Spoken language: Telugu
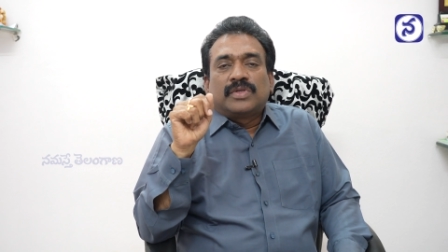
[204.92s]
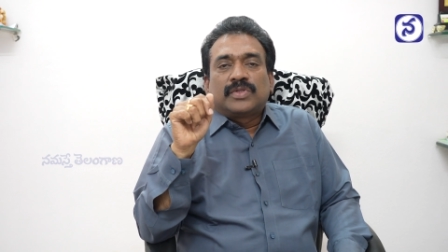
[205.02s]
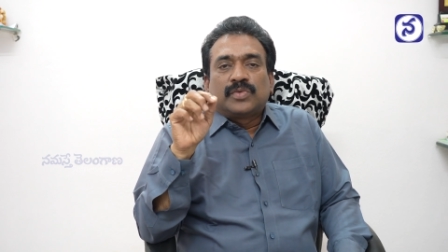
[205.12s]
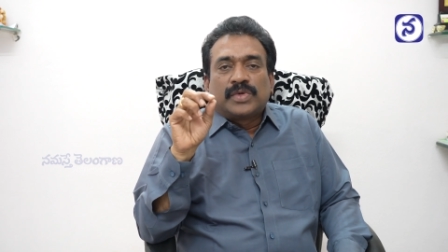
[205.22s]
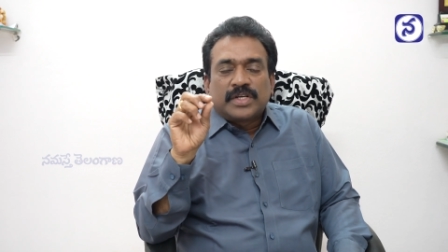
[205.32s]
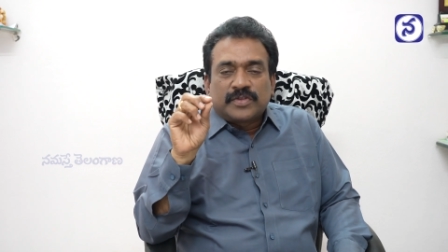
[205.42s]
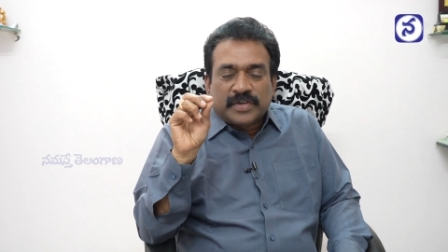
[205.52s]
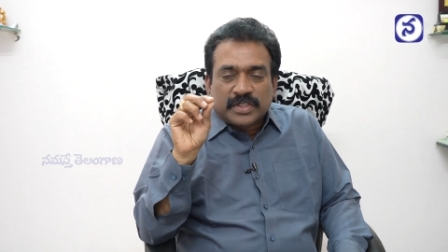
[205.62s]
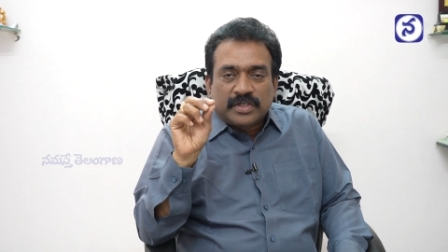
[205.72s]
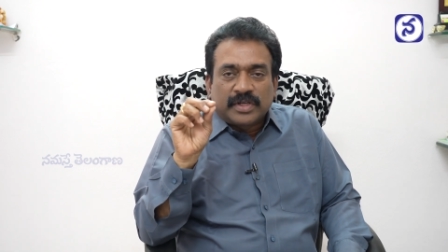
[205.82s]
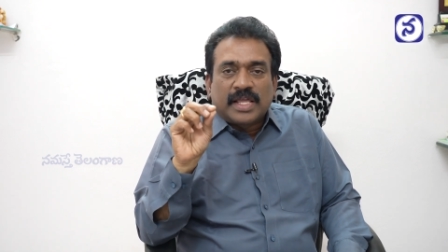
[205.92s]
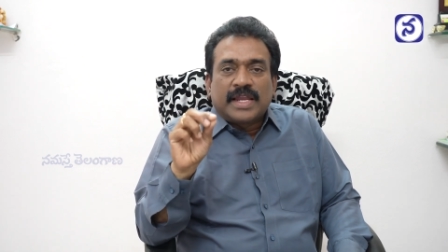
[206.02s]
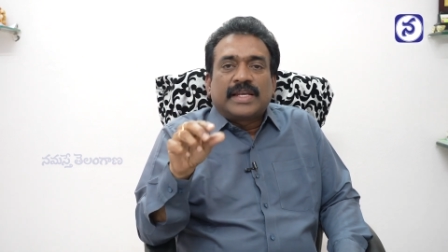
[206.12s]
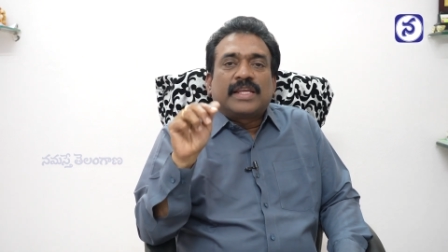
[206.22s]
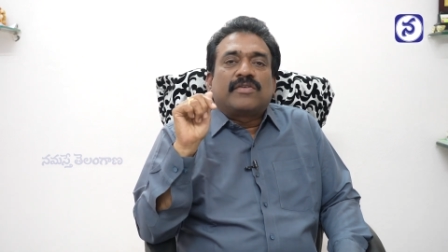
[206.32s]
స్టూడెంట్స్ ఫస్ట్
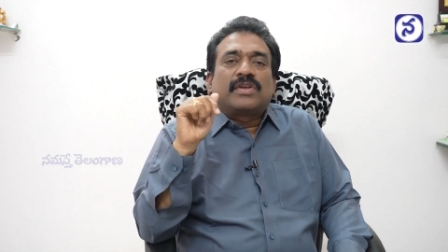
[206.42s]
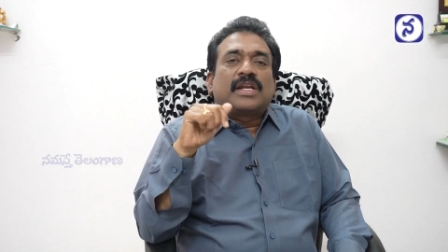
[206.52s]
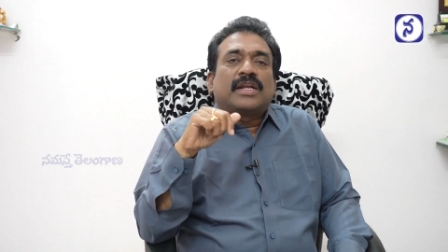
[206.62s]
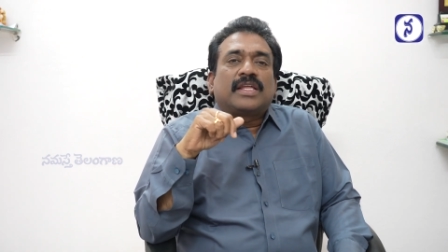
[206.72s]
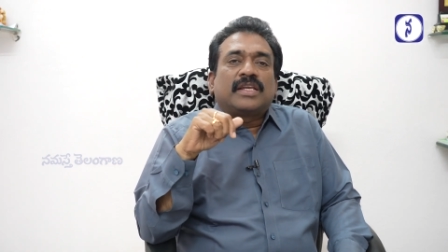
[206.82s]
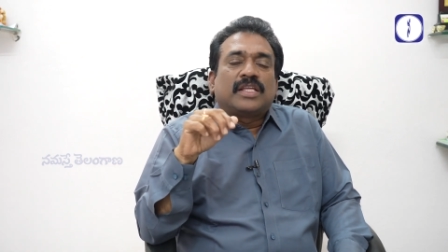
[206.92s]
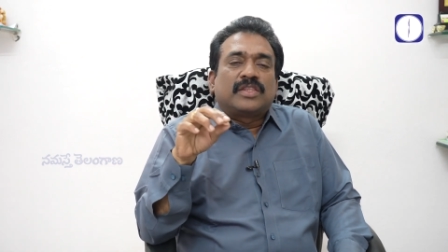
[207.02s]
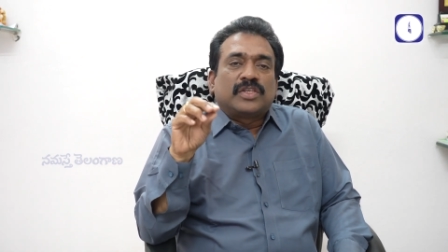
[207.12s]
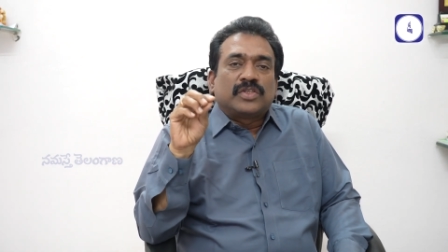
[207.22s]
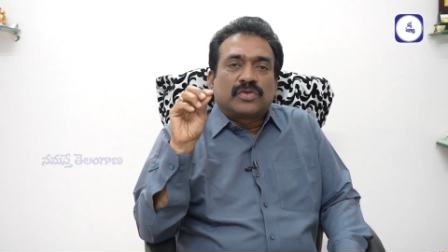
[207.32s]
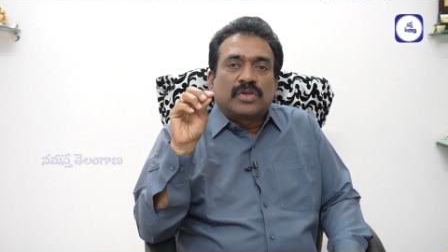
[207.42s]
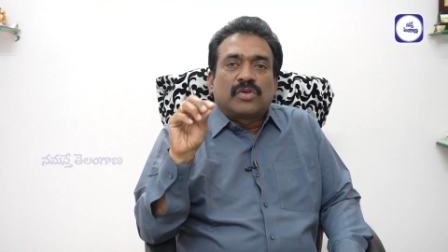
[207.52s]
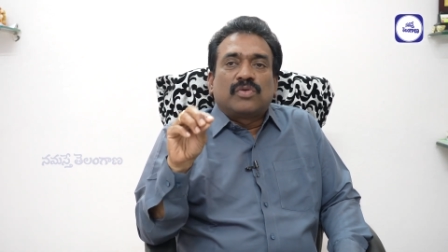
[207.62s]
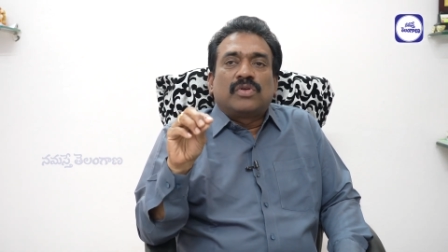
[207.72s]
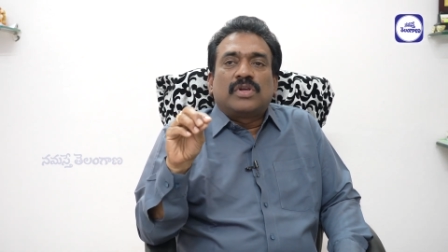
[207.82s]
క్లారిటీ ఉండాలంటే నేను తీసుకున్న
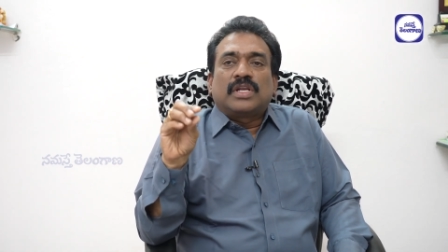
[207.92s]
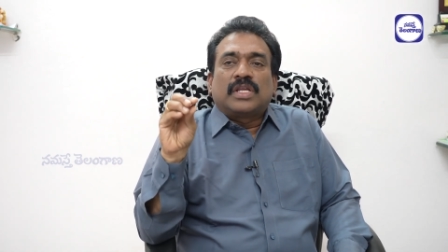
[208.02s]
గోల్